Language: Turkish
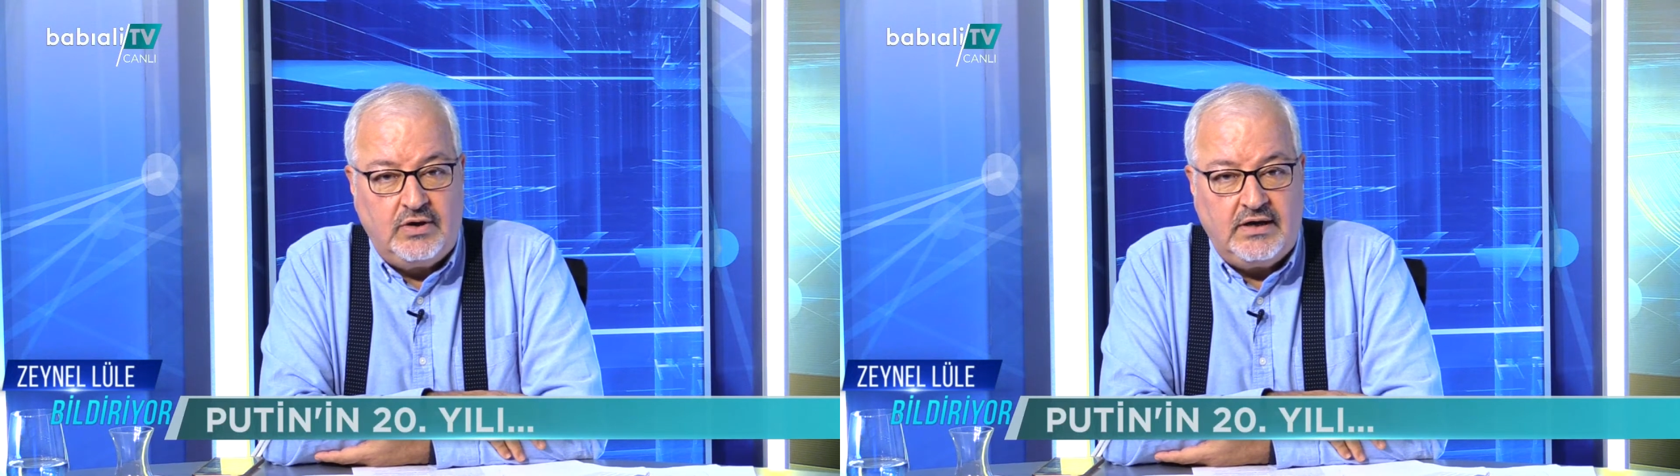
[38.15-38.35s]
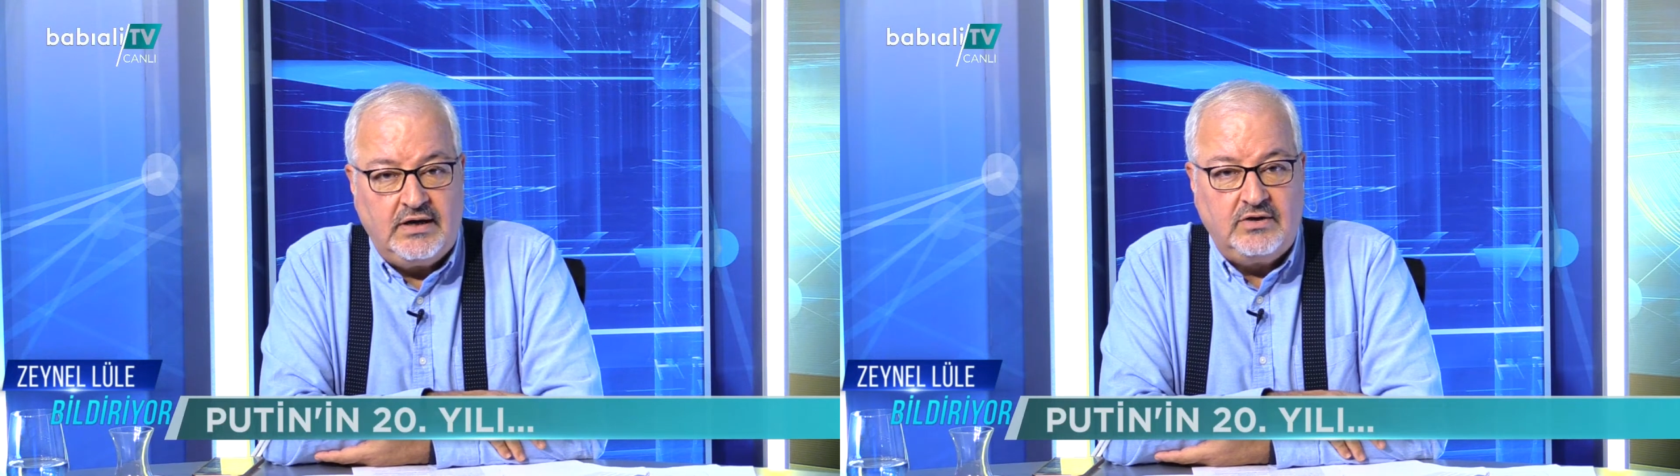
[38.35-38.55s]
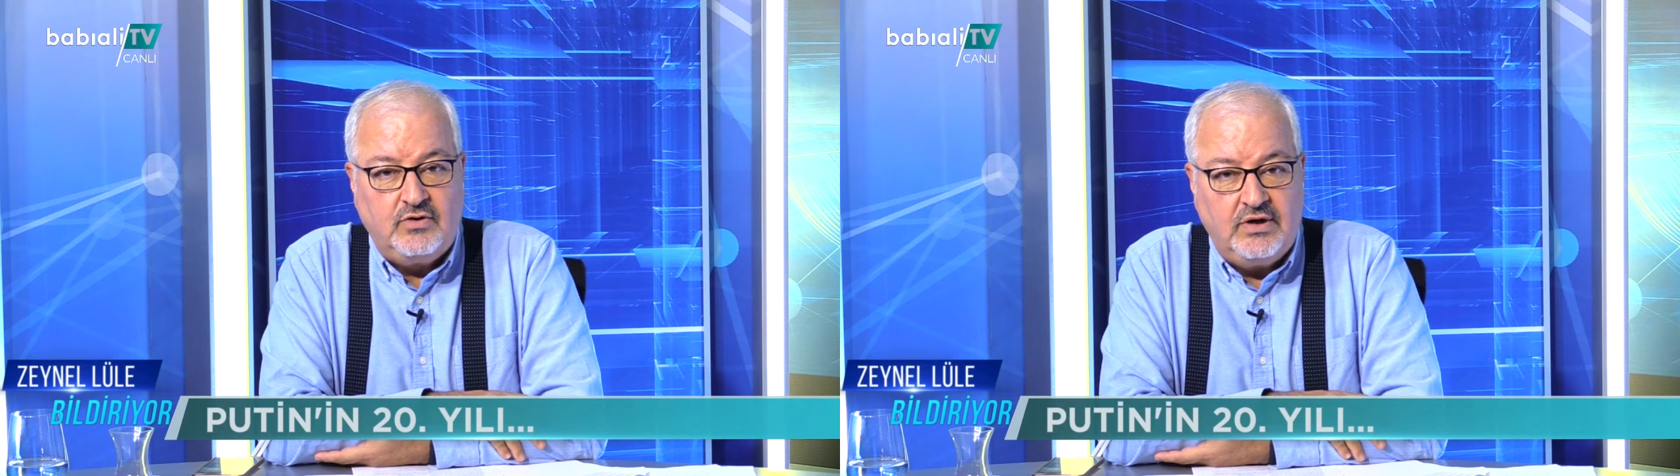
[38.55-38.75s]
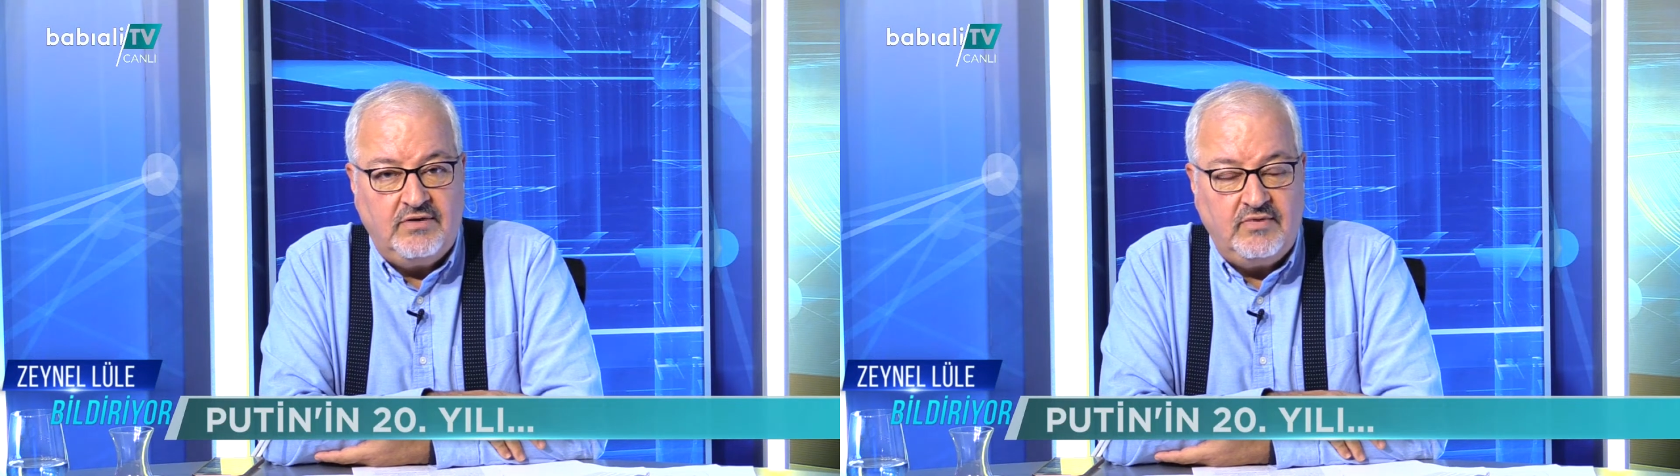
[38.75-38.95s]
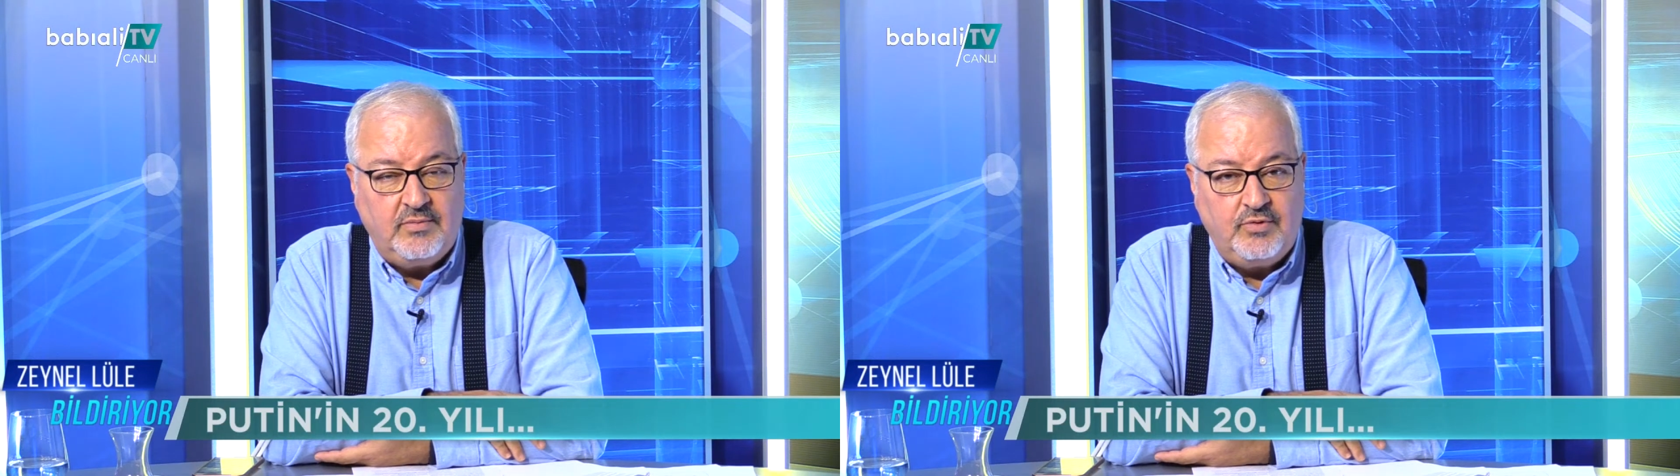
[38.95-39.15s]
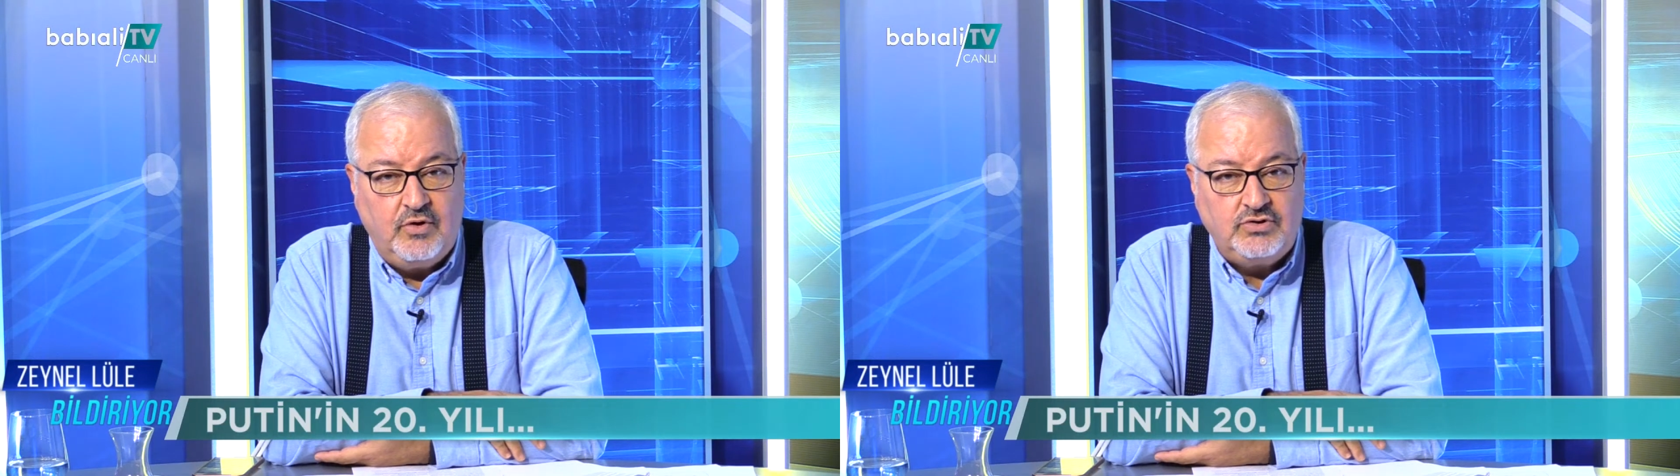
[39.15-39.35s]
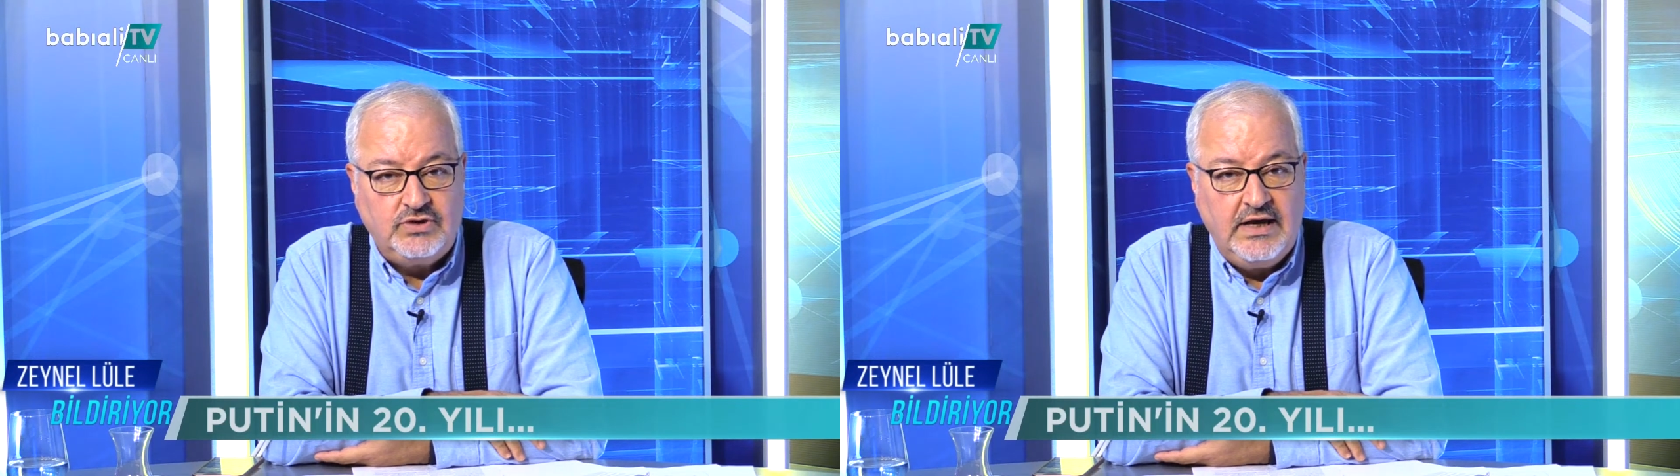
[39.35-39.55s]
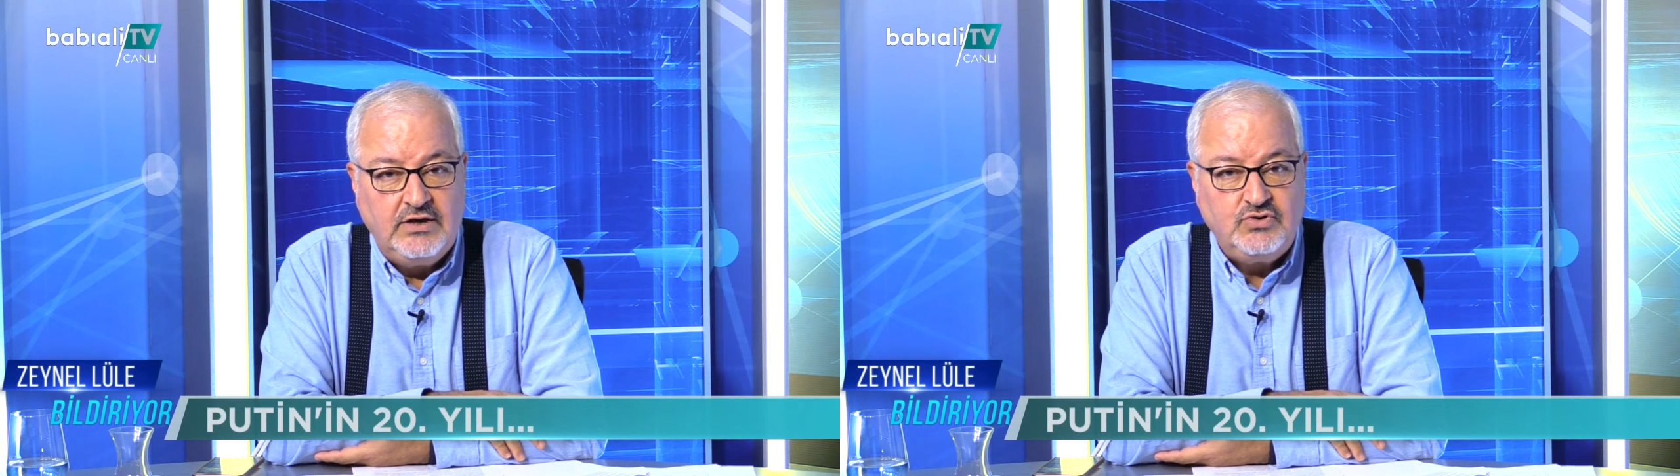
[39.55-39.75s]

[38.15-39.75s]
olarak görev yapıyor.